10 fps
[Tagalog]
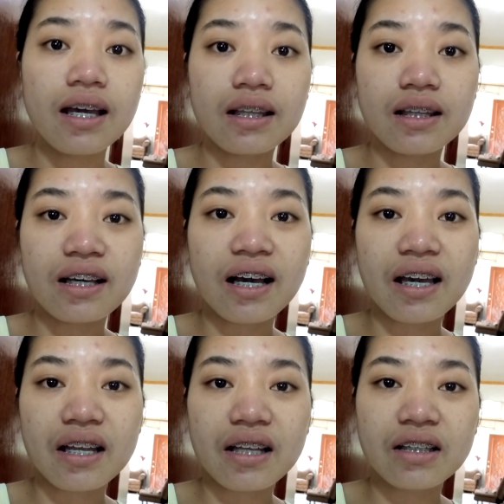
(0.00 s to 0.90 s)
hindi
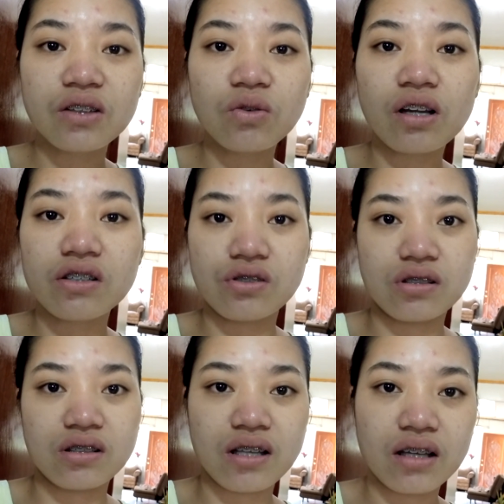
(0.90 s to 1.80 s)
kaya na dito lang siya
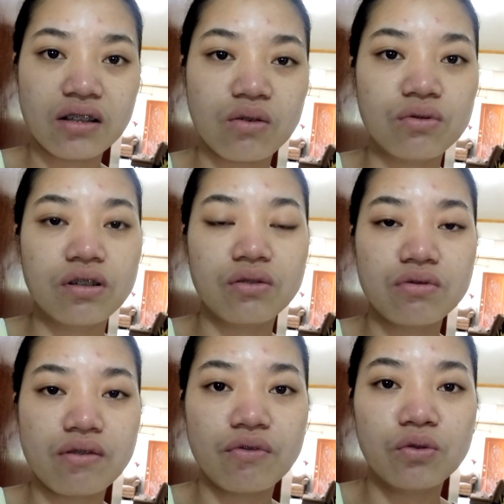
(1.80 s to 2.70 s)
sa data ko dito
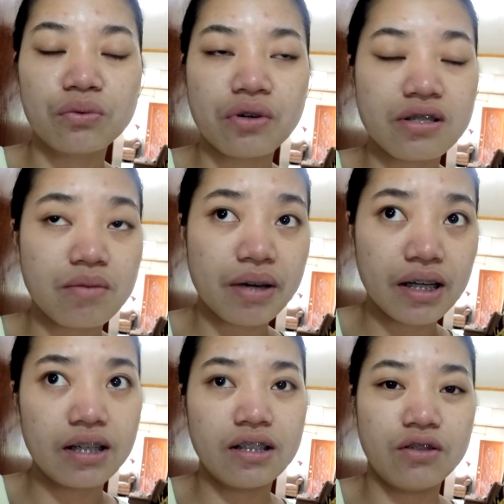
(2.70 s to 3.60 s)
sa phone ko kasi
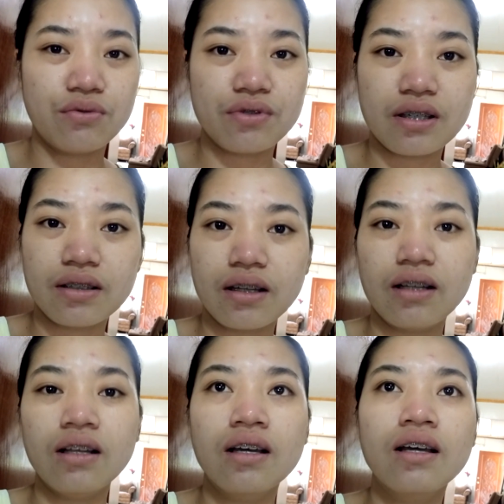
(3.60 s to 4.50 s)
mahina din yung signal